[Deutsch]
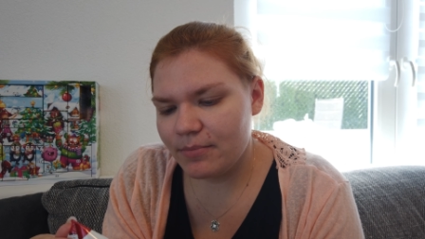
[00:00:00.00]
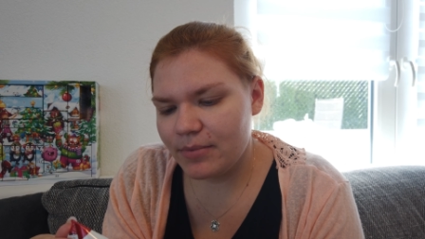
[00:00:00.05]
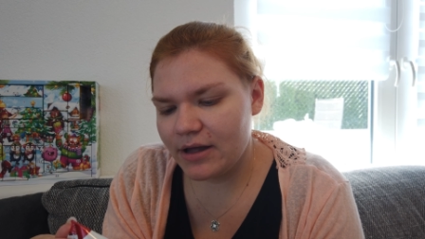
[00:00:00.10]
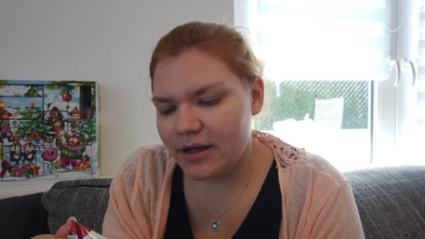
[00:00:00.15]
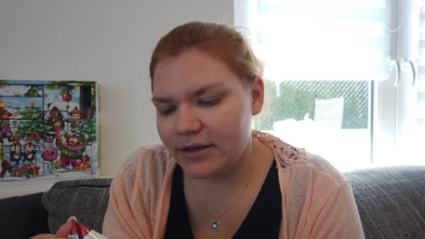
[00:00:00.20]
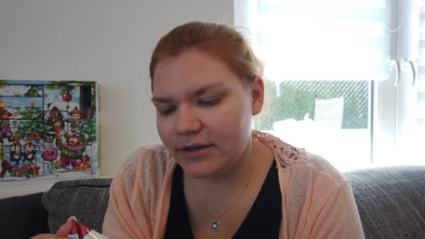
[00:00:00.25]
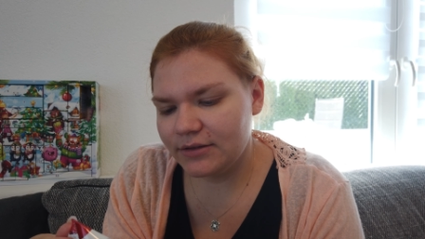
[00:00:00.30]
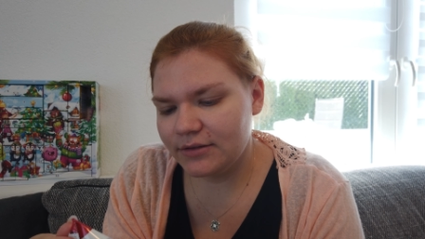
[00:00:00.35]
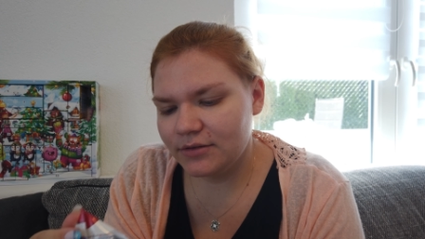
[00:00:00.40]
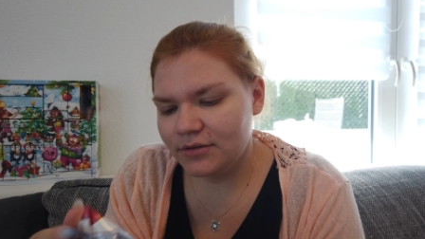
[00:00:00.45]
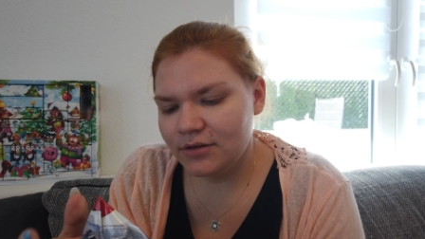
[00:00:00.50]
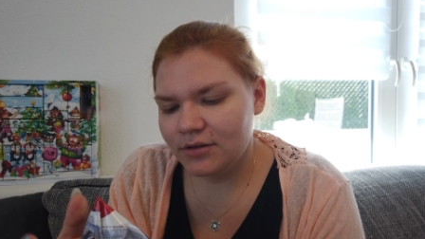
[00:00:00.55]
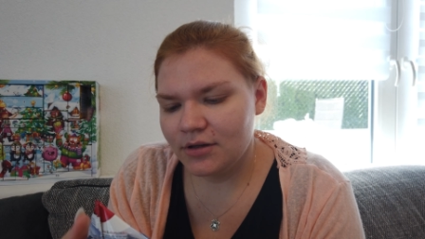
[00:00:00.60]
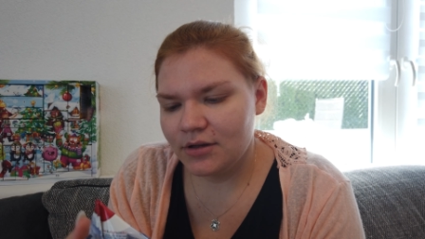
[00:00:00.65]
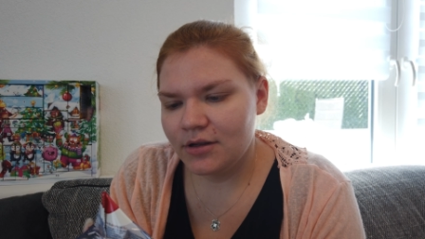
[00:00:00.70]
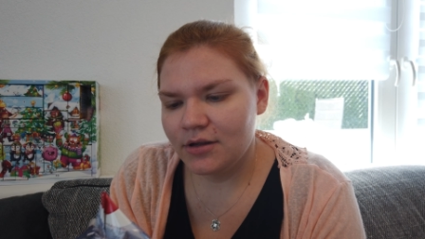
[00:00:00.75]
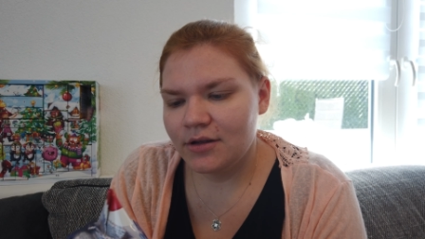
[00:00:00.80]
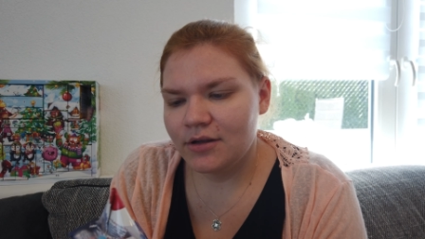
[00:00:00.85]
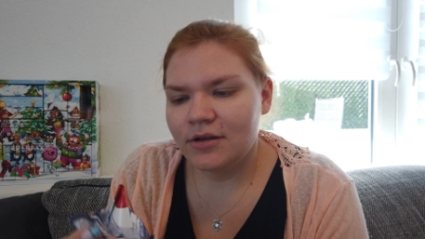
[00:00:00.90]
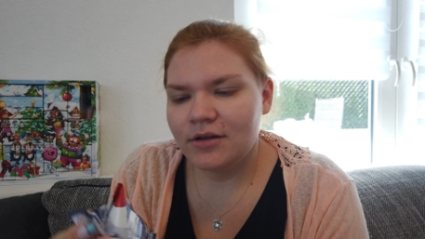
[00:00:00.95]
baden.
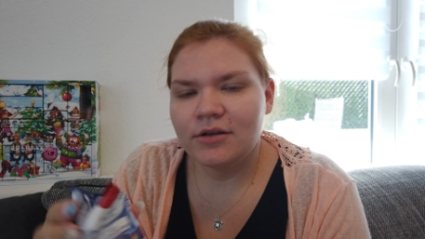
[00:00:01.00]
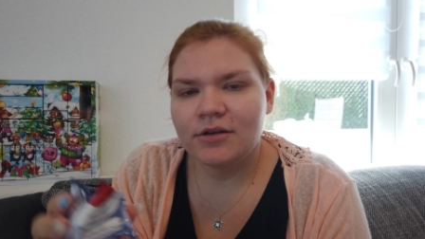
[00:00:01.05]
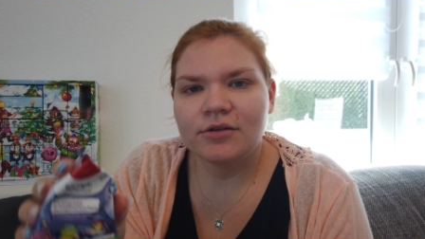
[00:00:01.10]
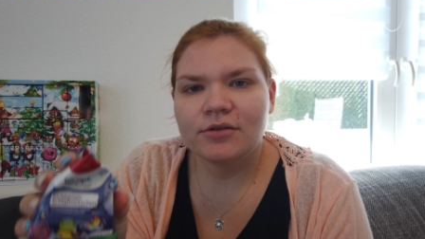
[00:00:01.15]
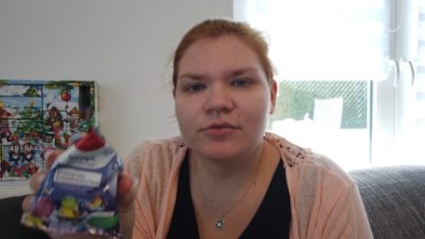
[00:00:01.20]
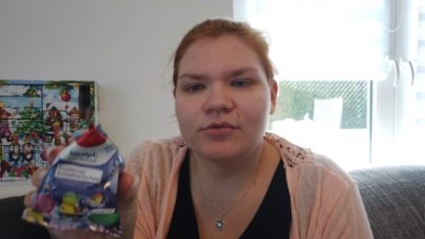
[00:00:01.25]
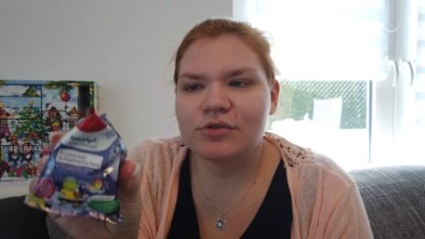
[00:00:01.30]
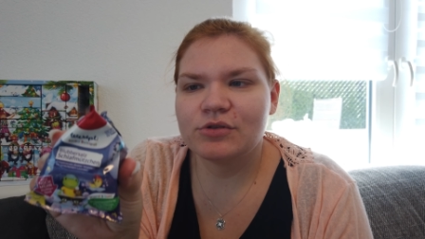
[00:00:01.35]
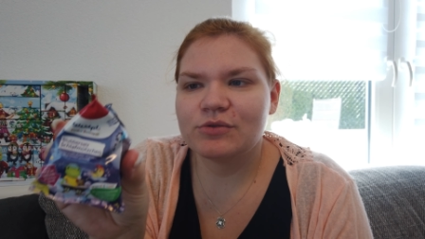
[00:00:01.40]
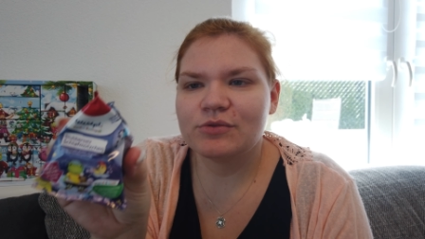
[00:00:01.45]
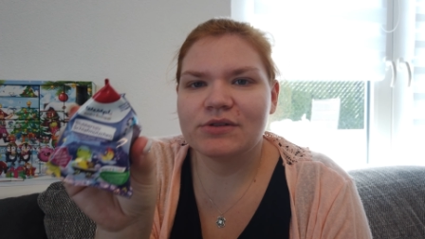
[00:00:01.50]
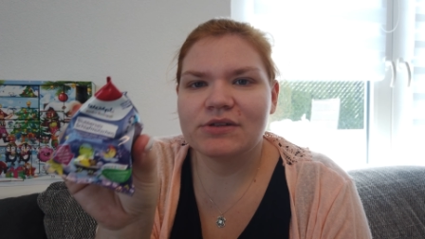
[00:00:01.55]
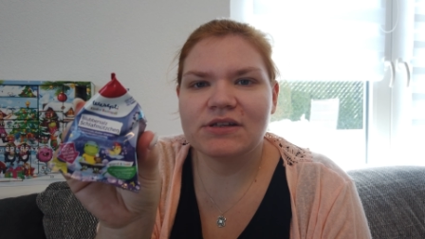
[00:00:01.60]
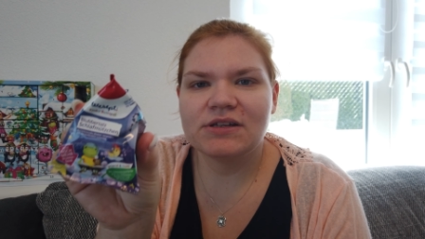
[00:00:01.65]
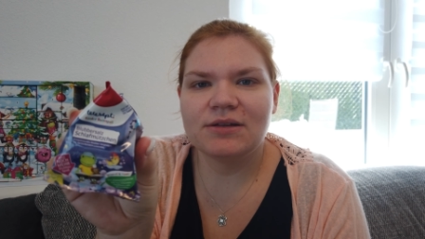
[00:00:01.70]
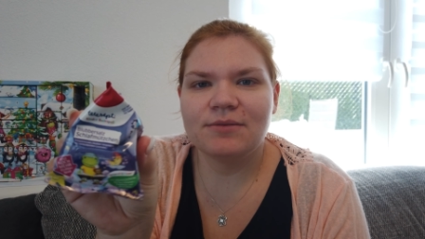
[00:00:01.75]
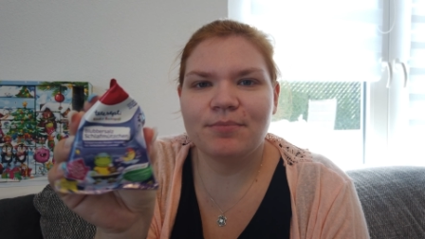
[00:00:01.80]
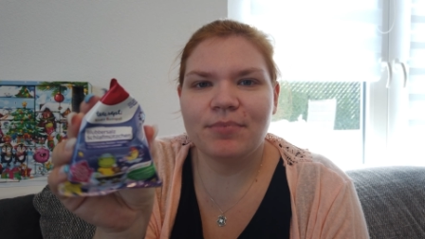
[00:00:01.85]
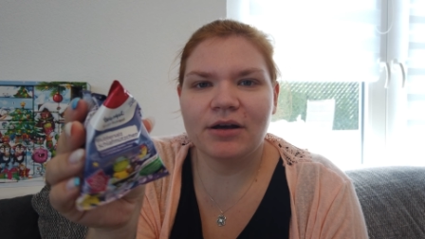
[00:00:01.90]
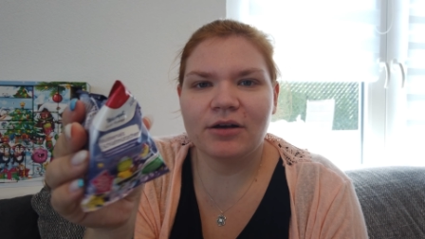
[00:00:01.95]
Und so
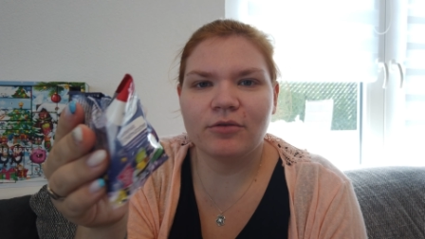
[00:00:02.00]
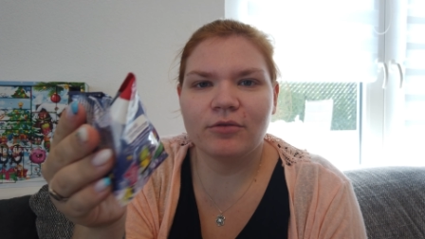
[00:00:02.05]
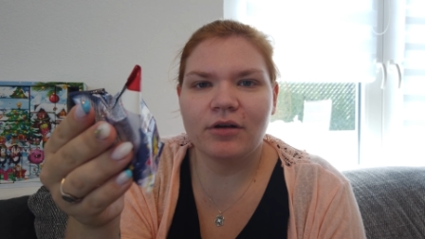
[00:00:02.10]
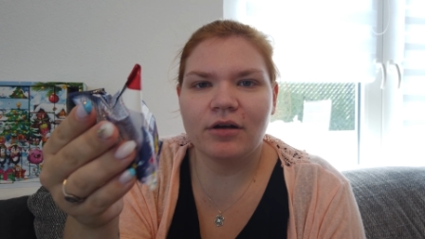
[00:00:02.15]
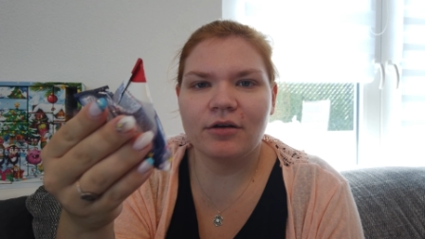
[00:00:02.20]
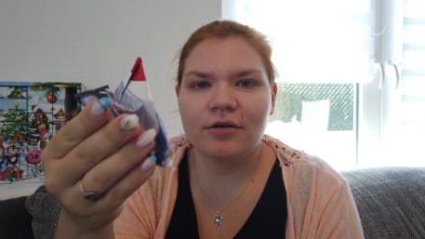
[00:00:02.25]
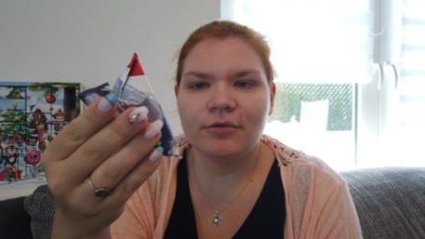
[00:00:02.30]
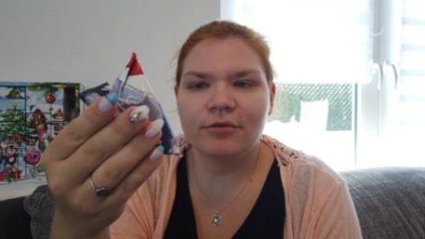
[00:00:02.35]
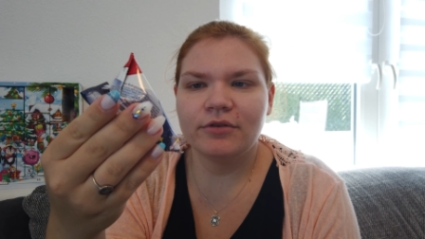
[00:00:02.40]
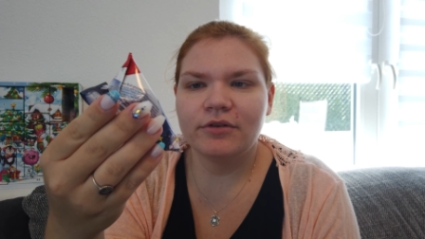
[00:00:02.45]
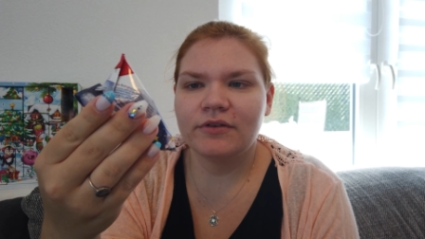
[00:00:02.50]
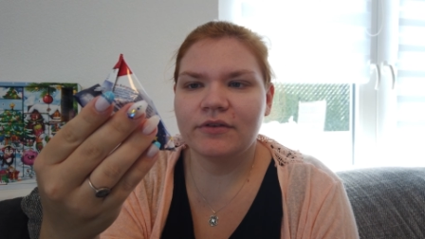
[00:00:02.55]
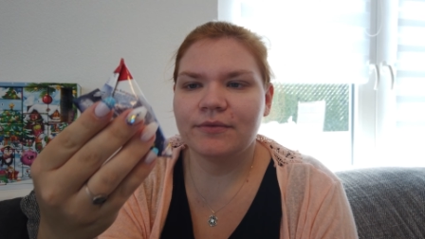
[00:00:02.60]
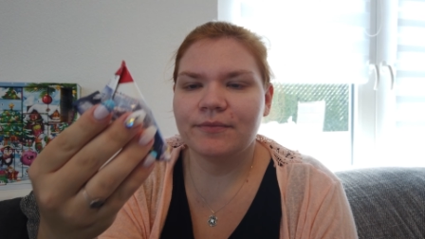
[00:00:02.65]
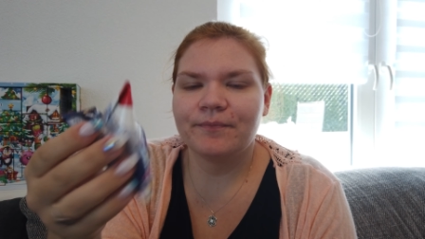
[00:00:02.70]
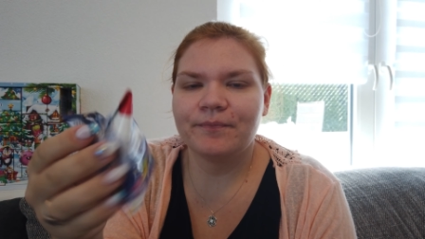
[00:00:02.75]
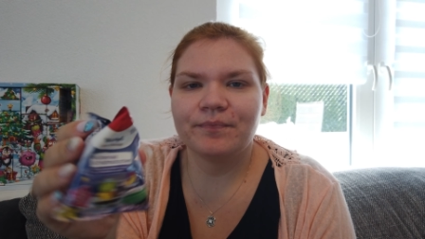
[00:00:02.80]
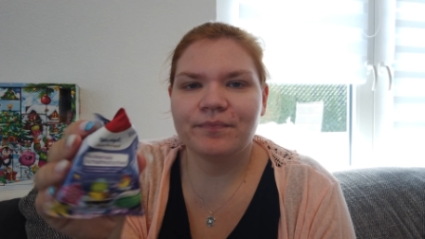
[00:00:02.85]
sieht die Packung aus.